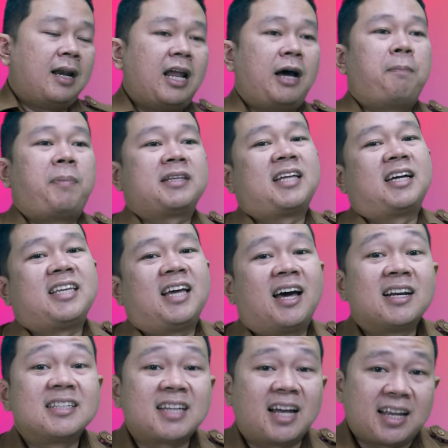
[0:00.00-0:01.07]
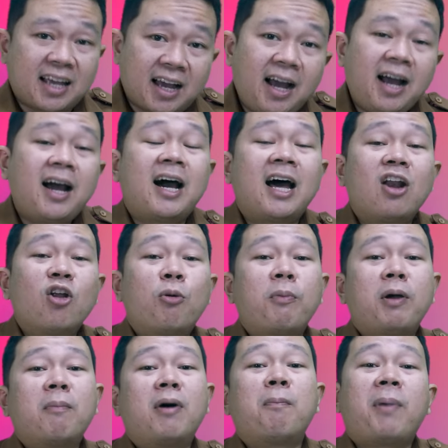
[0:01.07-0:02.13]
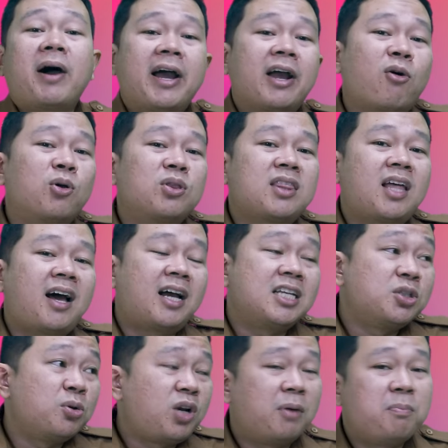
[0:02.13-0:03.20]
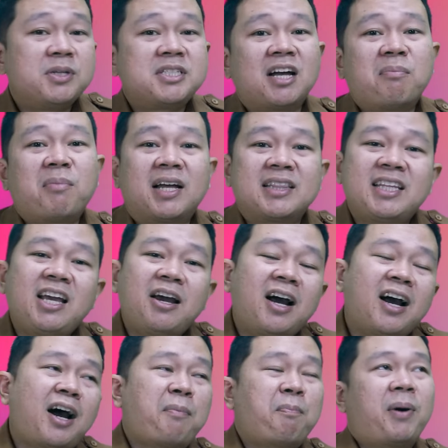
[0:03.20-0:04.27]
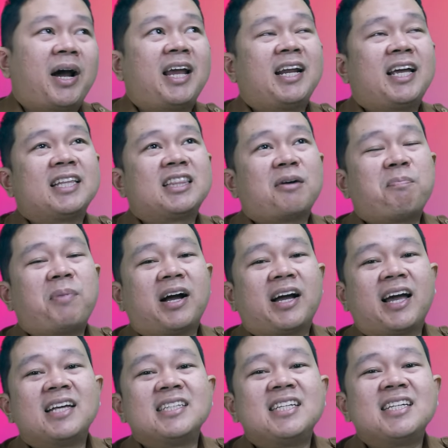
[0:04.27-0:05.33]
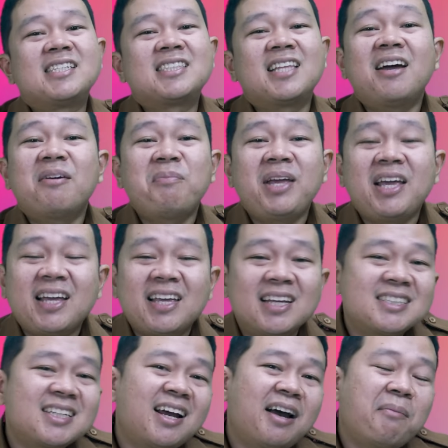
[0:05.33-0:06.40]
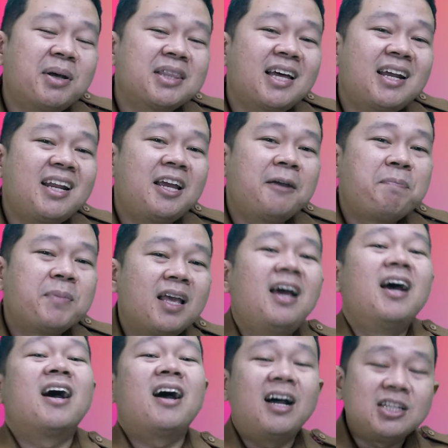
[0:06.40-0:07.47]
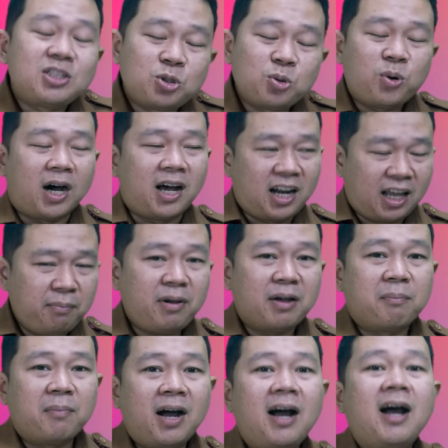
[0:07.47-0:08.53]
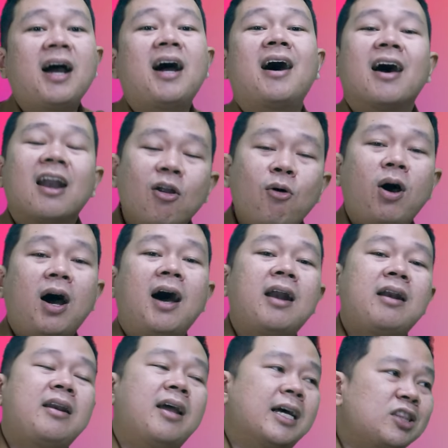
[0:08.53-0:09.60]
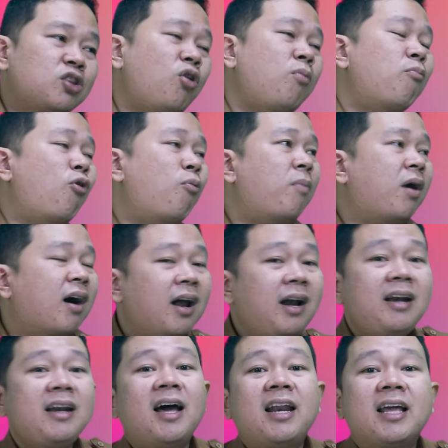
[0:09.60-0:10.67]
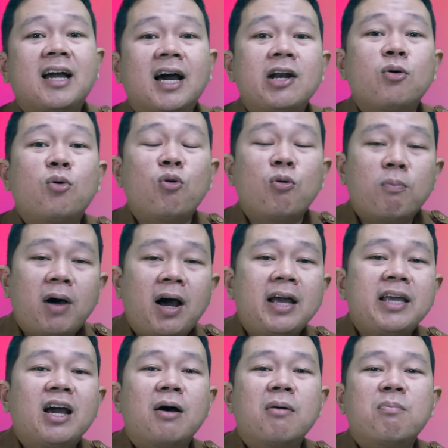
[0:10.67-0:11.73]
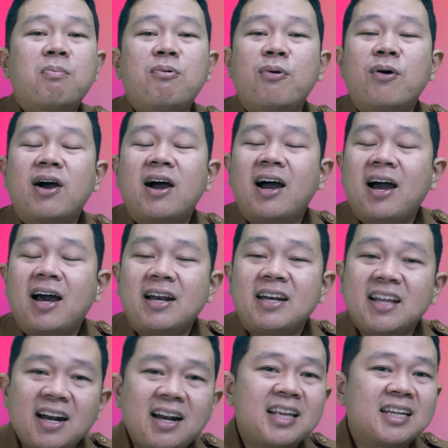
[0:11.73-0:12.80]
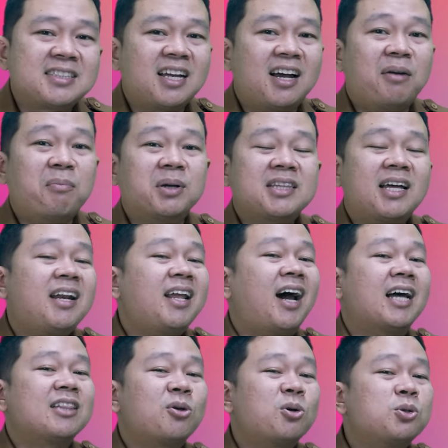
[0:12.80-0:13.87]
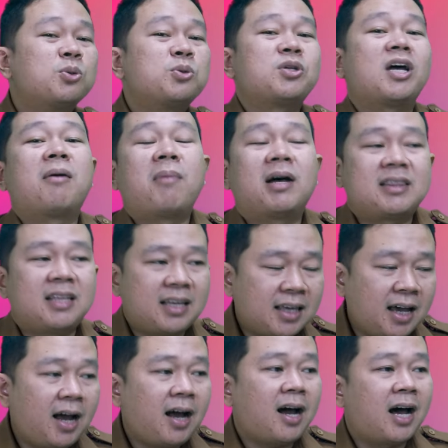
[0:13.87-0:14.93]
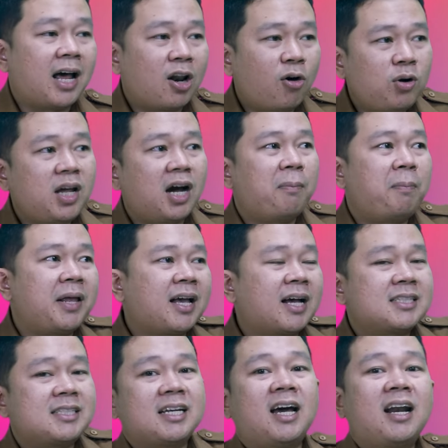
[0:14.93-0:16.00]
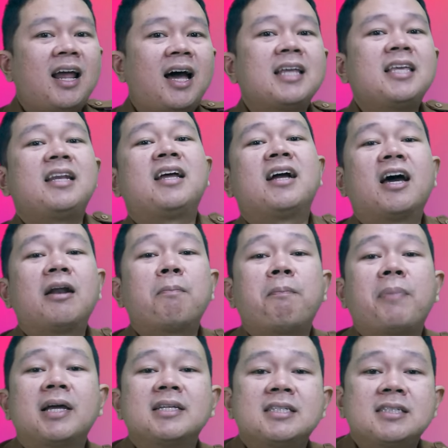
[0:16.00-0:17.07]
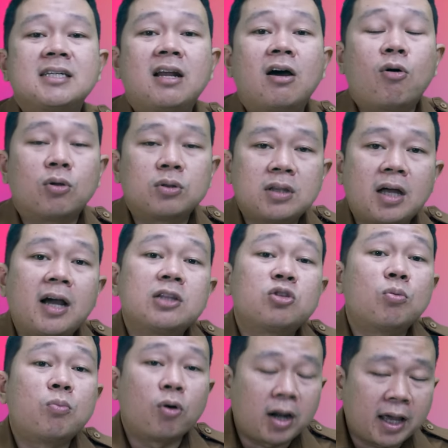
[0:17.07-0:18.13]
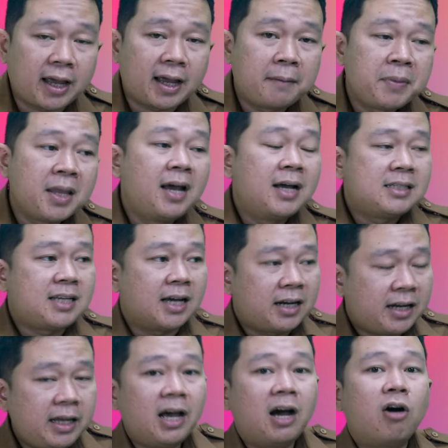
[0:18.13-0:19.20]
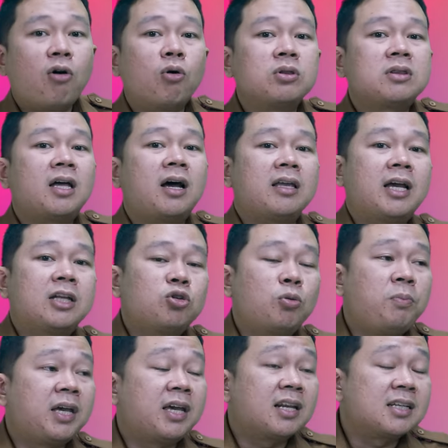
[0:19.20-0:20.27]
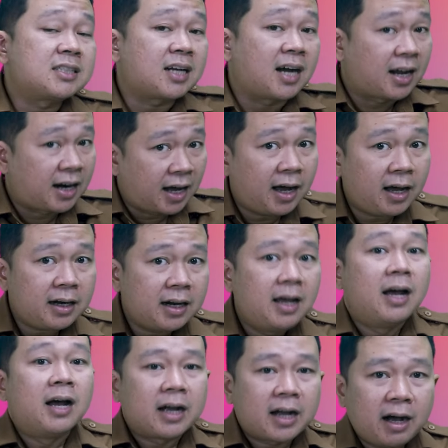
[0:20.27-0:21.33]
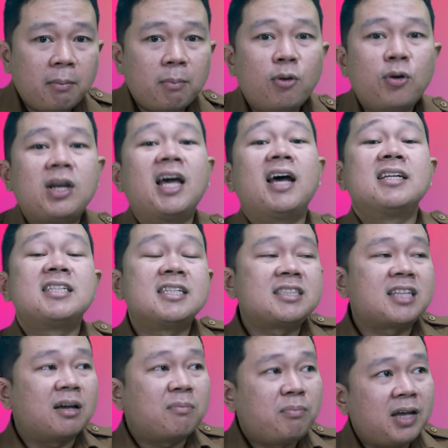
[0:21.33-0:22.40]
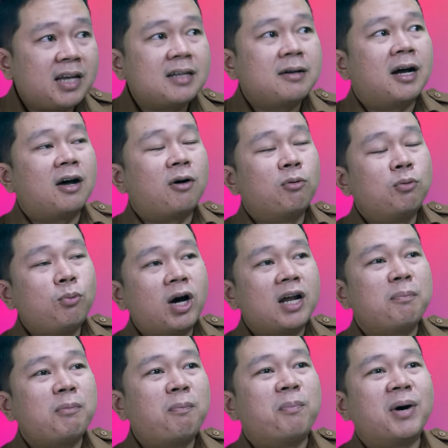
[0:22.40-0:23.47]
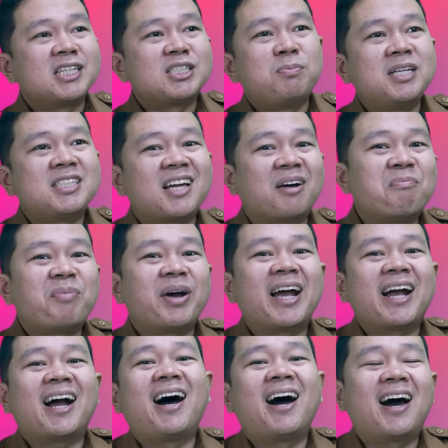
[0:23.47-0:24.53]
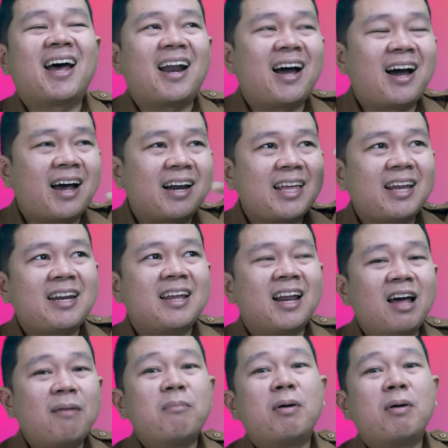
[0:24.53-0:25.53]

Lah pertanyaan saya, kalau memang pakai kontak aja udah bisa mati, ya ngapain kita pakai sistemik ya sahabat tani? Kecuali memang kalau Anda tuh mau mengendalikan gulma yang bandel ya sahabat tani atau susah matinya kalau diaplikasikan hanya dengan pestisida kontak itu boleh. Jadi yang kontaknya itu bikin sekarat, kemudian sistemik uh, eh, buat membasmi sampai ke akar-akarnya di dalam